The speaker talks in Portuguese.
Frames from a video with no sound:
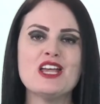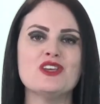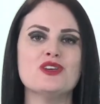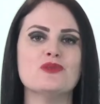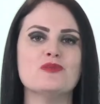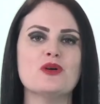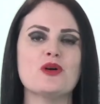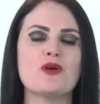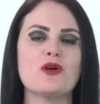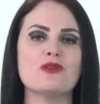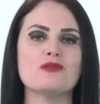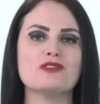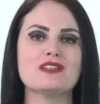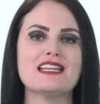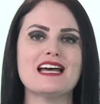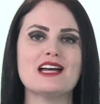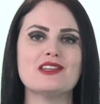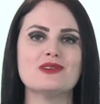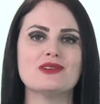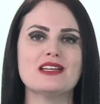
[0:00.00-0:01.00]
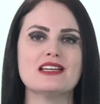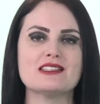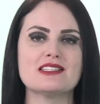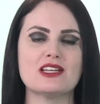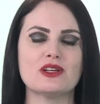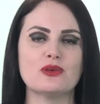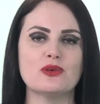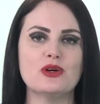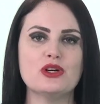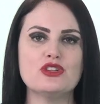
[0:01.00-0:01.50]
E o meu convidado
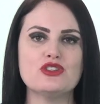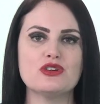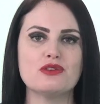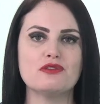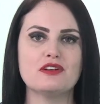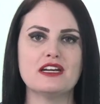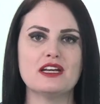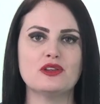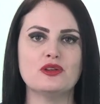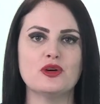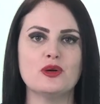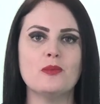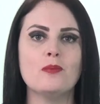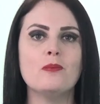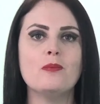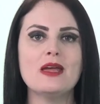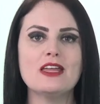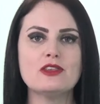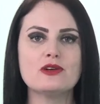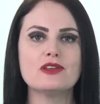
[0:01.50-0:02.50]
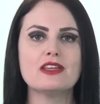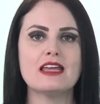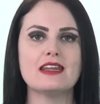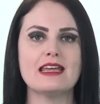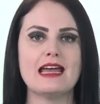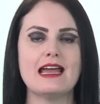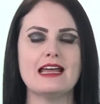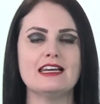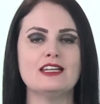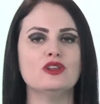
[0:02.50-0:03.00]
desta noite é o vereador Pedro
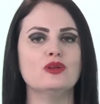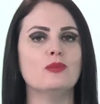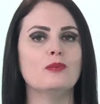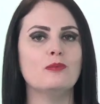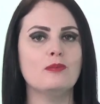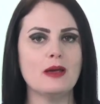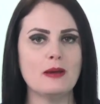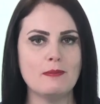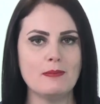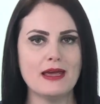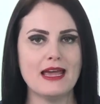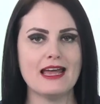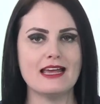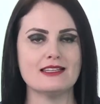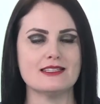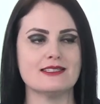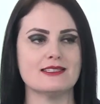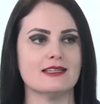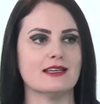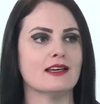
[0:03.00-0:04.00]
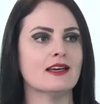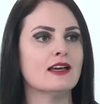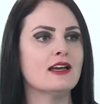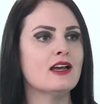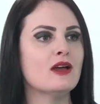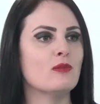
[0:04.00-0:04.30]
Danelli do PPS.